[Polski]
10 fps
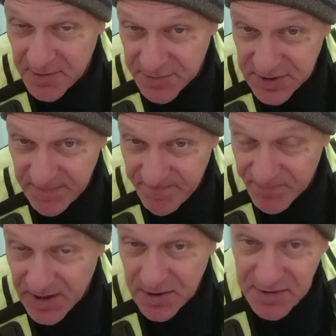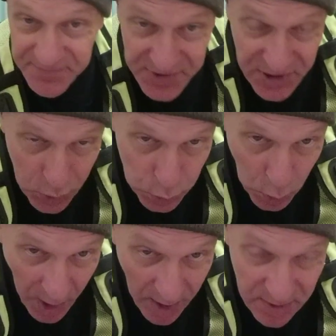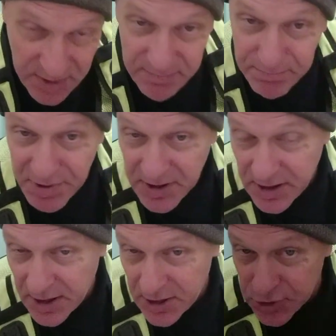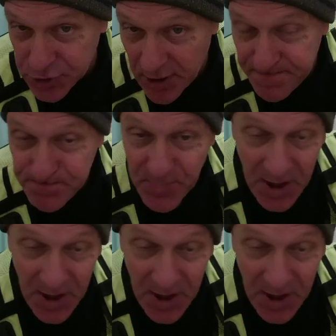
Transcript: w tym wirtualnym PGR-ze,